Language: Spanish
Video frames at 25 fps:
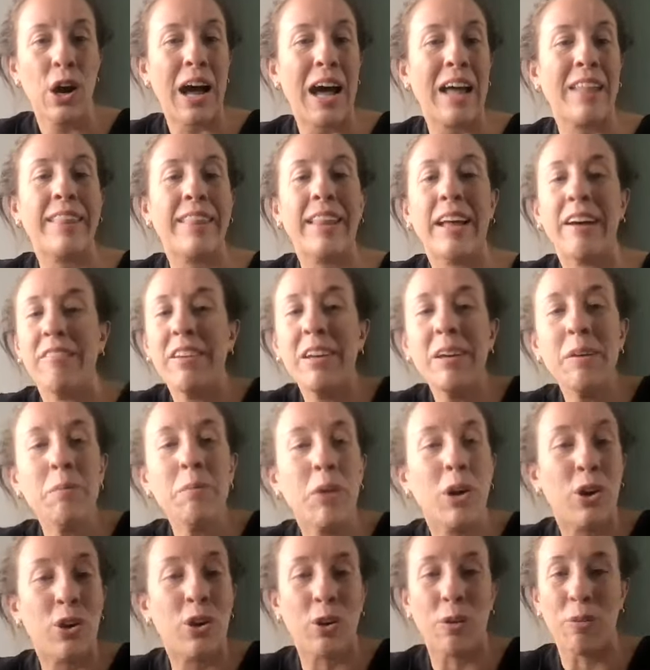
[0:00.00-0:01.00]
hasta
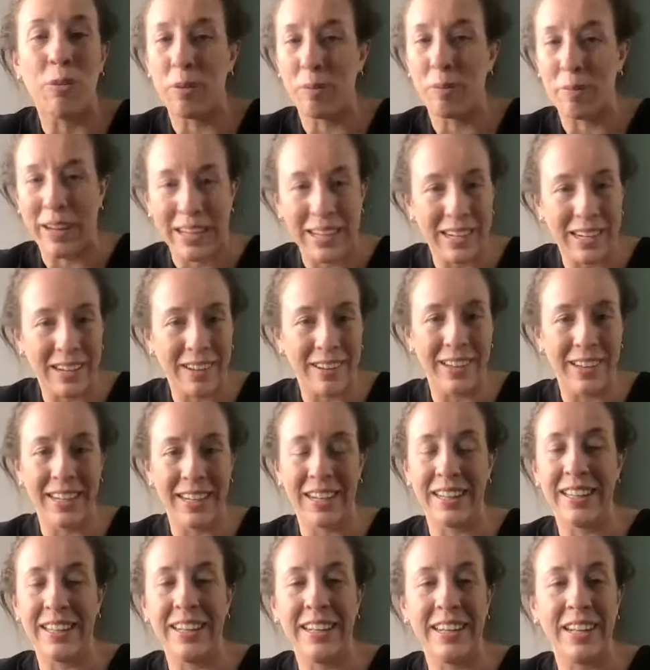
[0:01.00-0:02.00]
vimos cómo manejaban
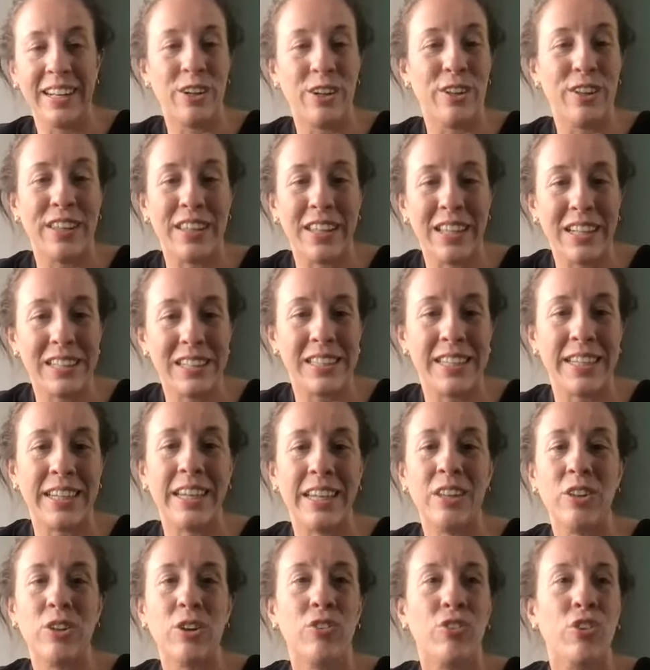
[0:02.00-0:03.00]
el dinero desde
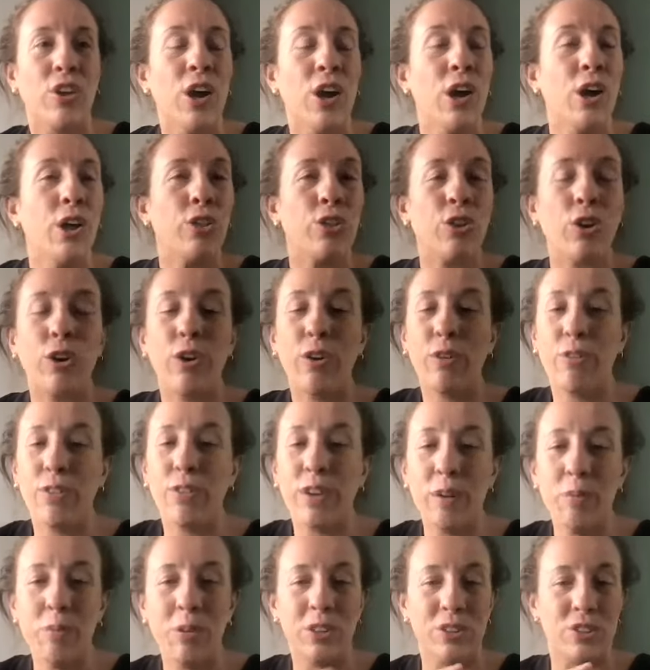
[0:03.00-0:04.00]
chiquitos, todos
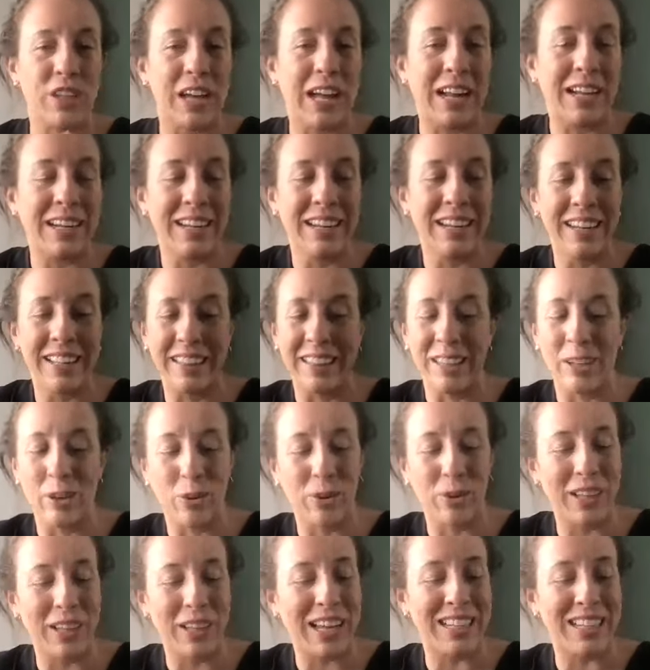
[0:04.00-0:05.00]
vimos a alguien
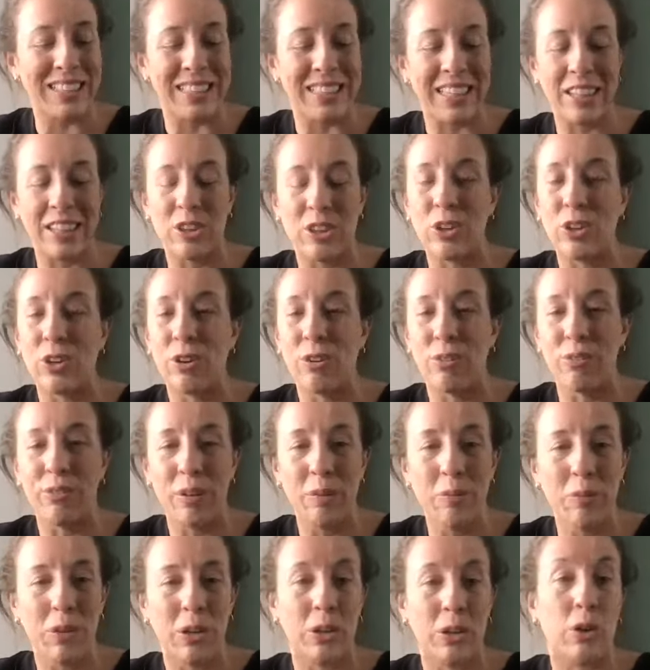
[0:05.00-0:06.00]
endeudarse, todos
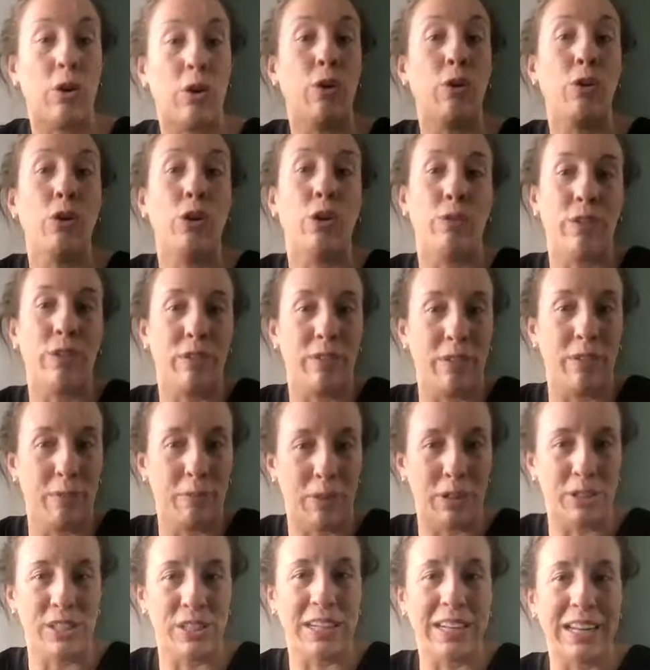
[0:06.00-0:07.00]
vimos o lo
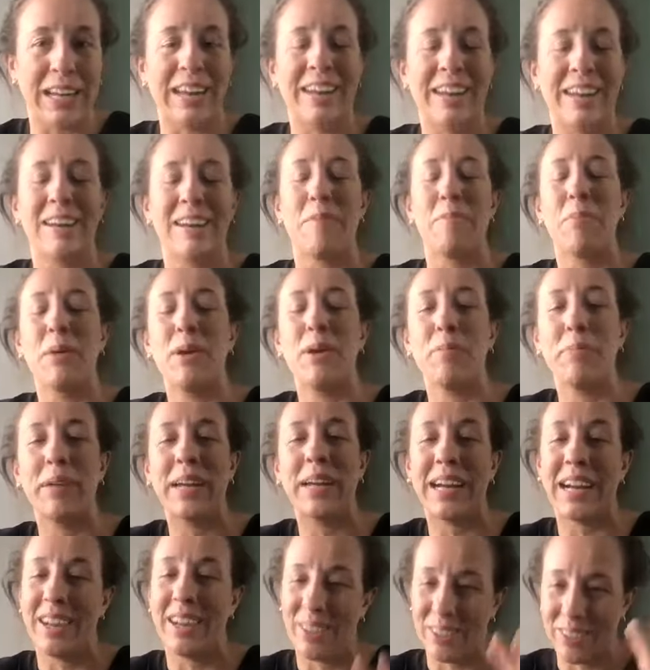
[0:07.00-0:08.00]
vivimos en carne
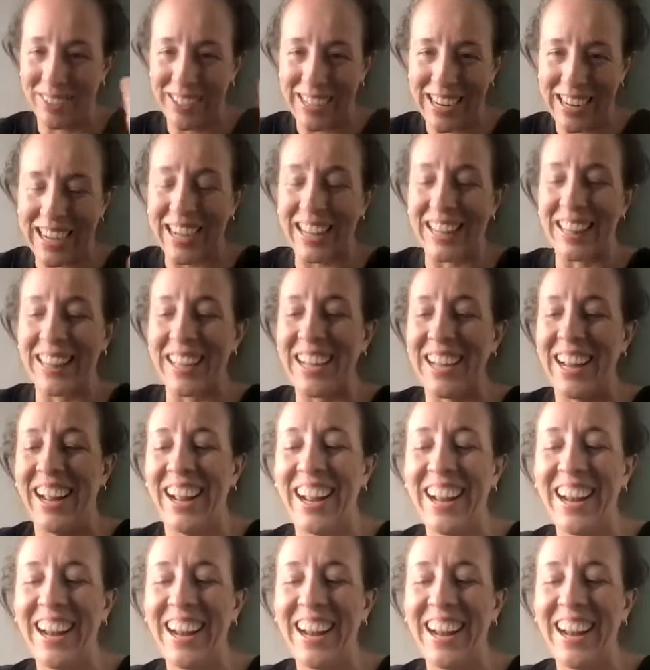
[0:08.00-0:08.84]
propia, hola, ¿qué tal?